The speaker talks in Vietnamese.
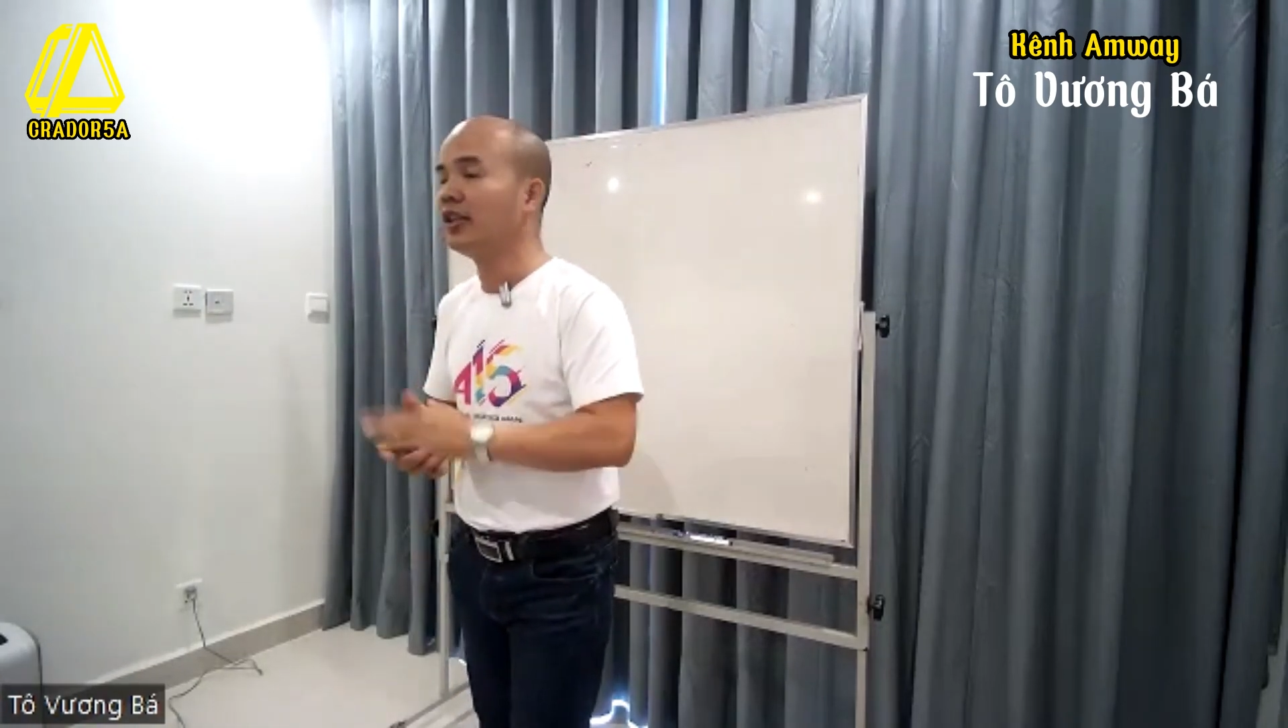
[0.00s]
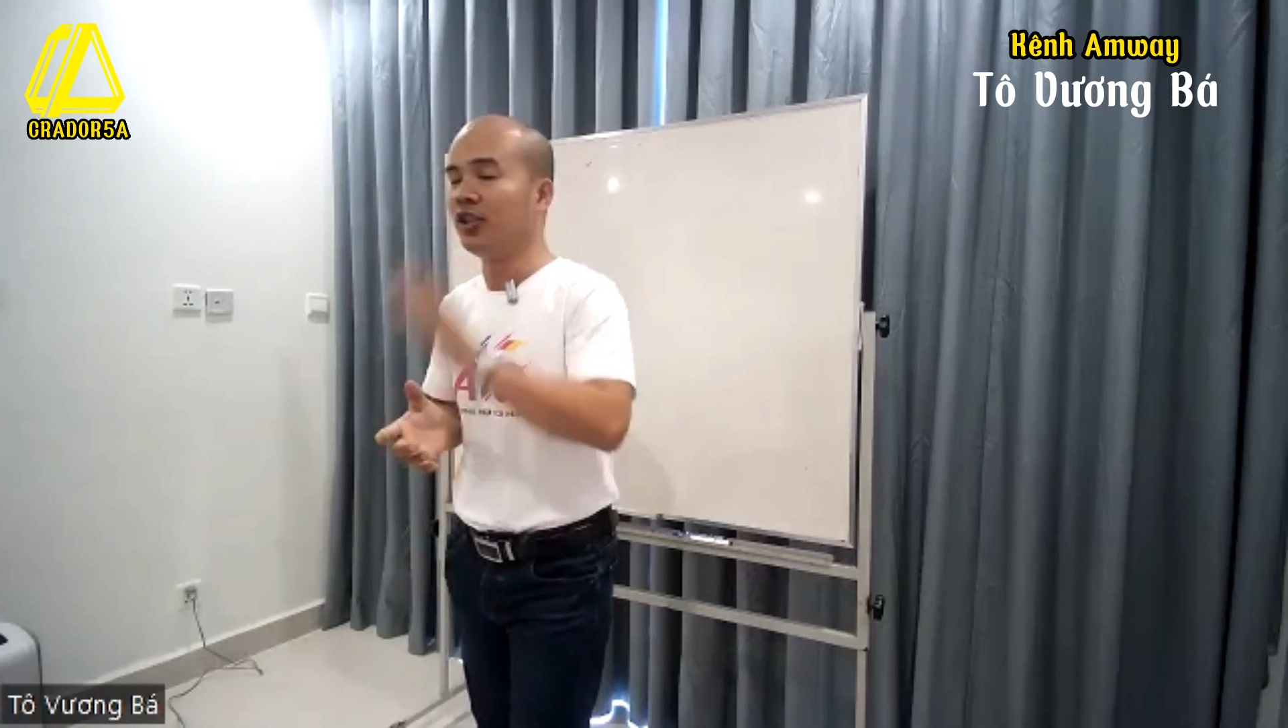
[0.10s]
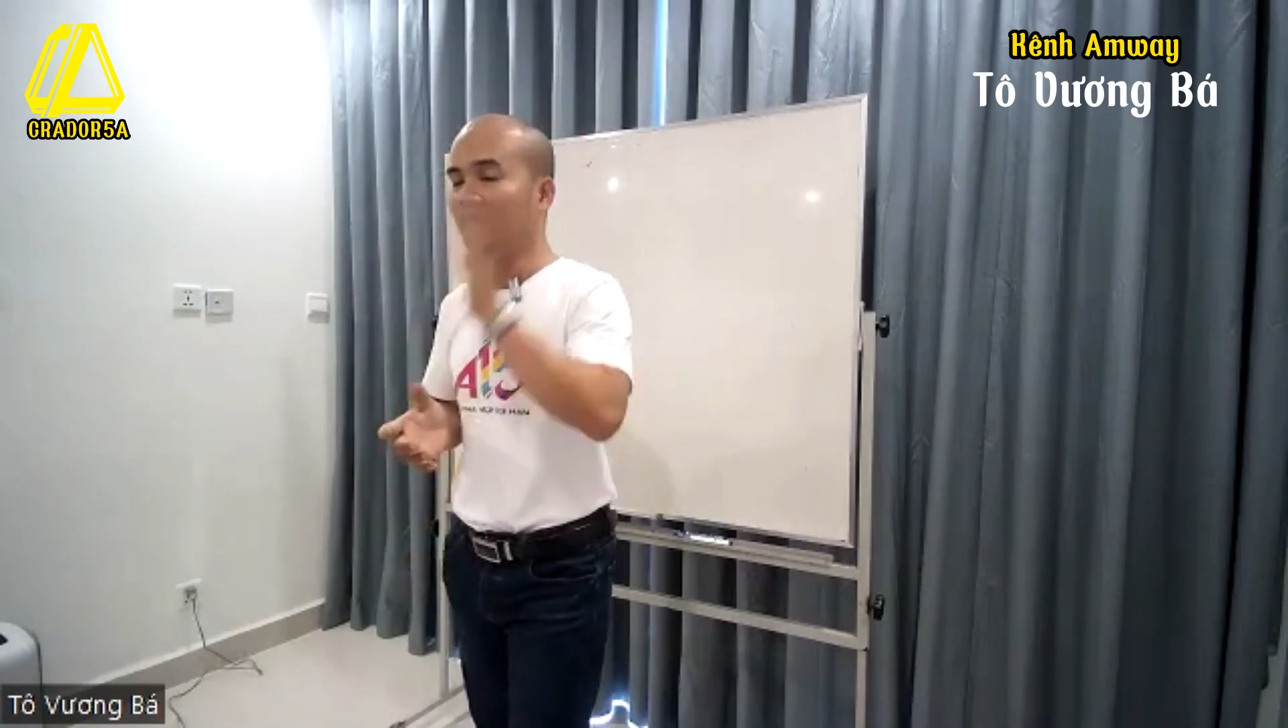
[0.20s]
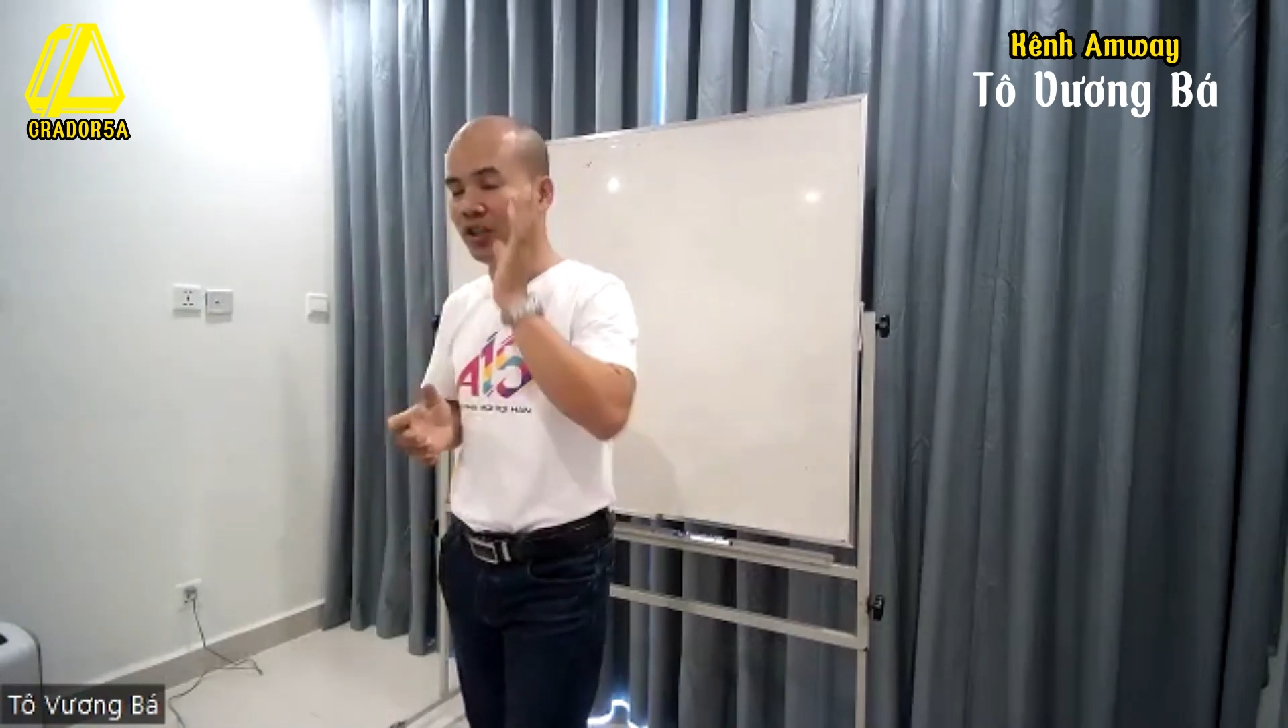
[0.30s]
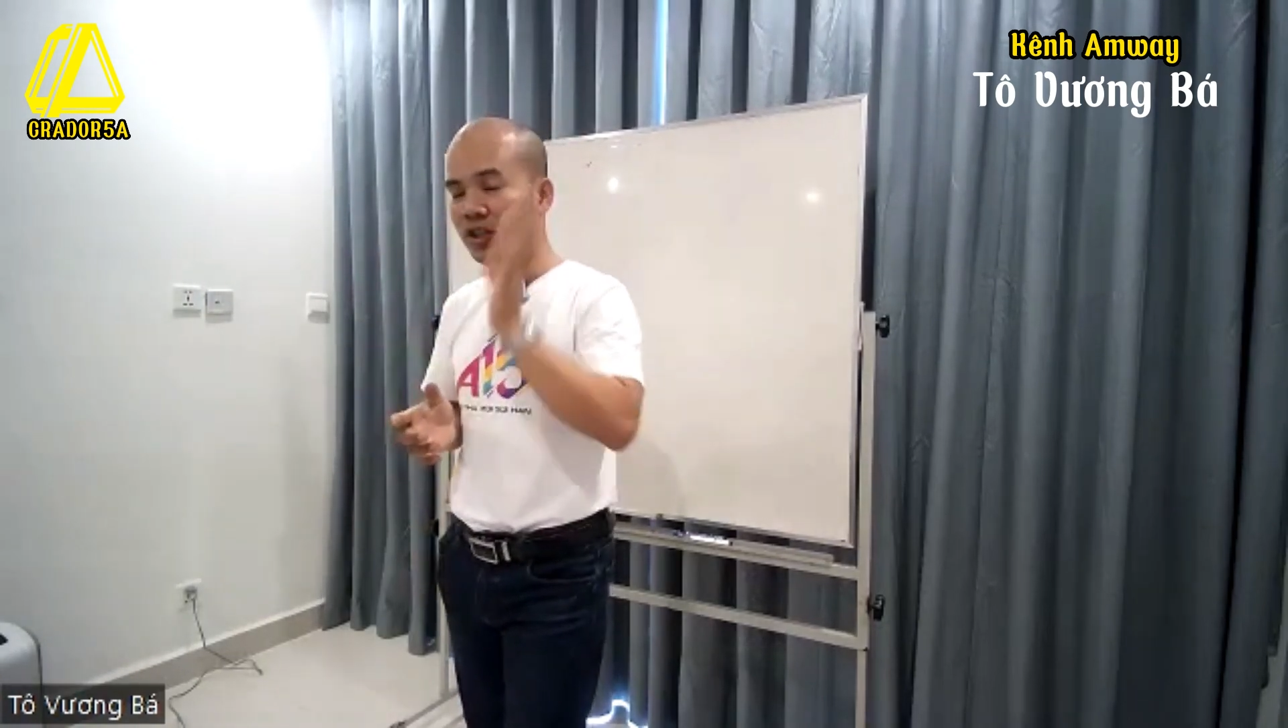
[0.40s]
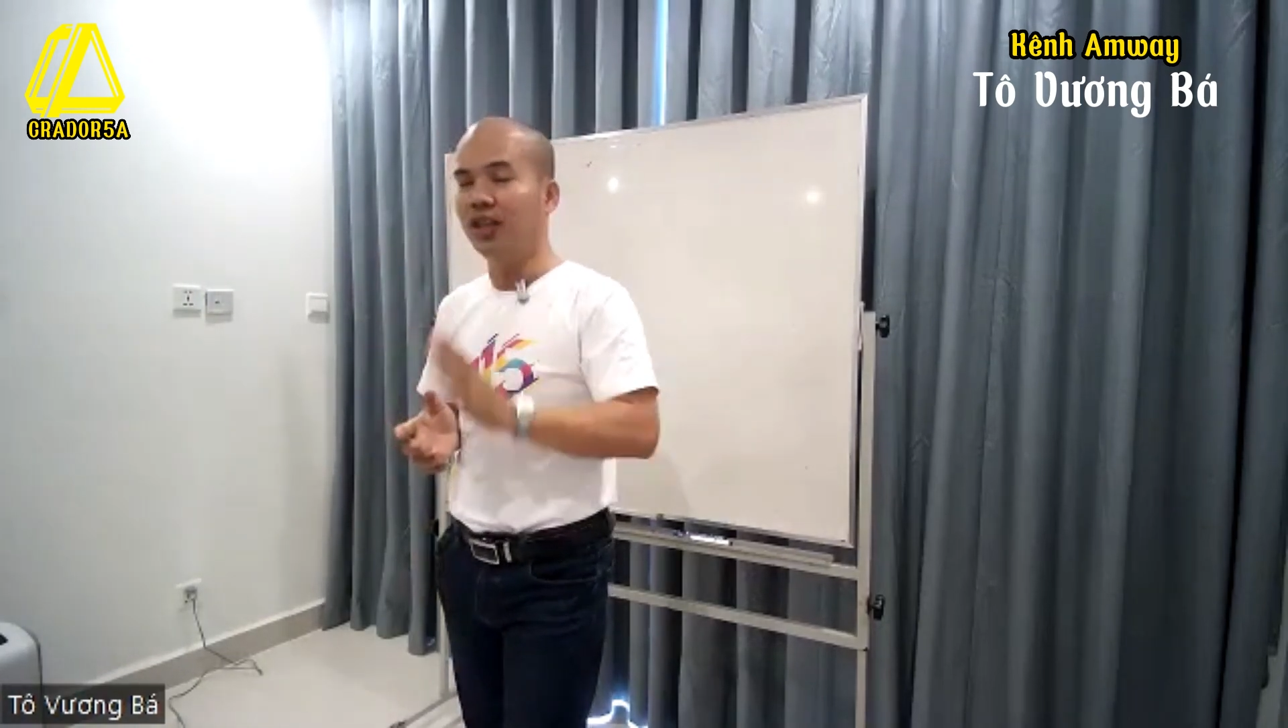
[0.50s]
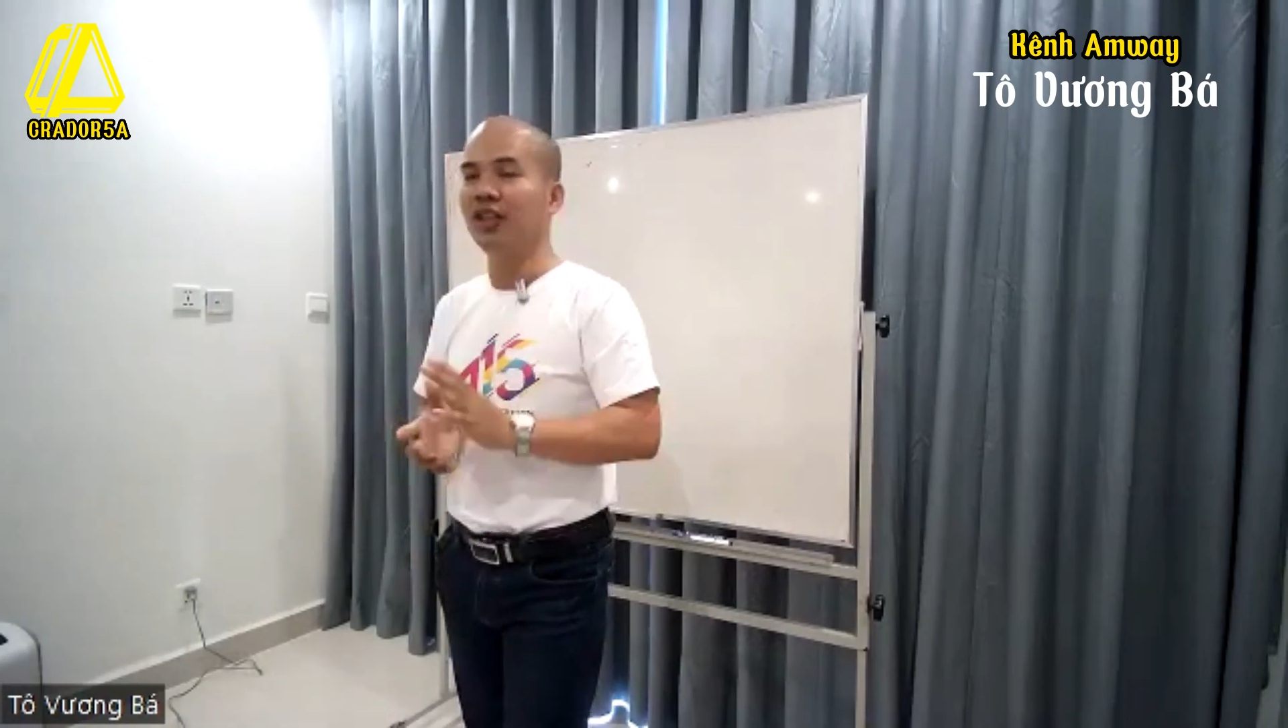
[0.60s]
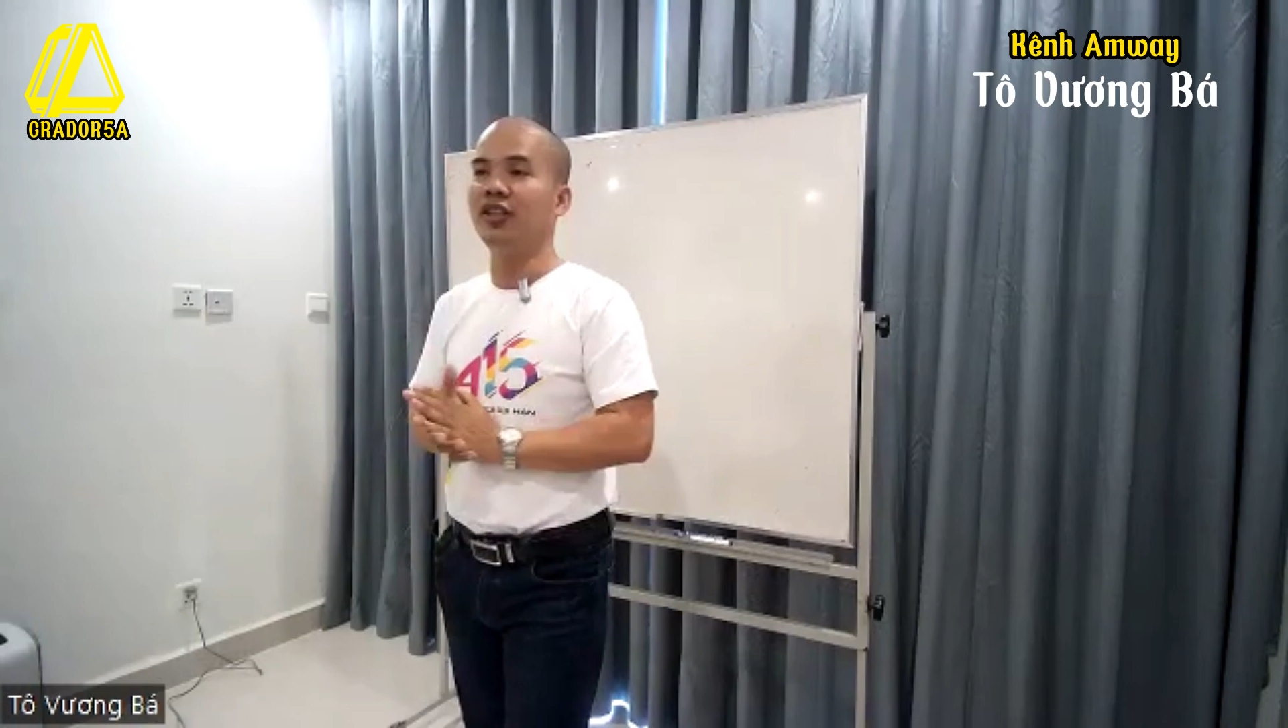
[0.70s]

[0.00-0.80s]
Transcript: sự tự do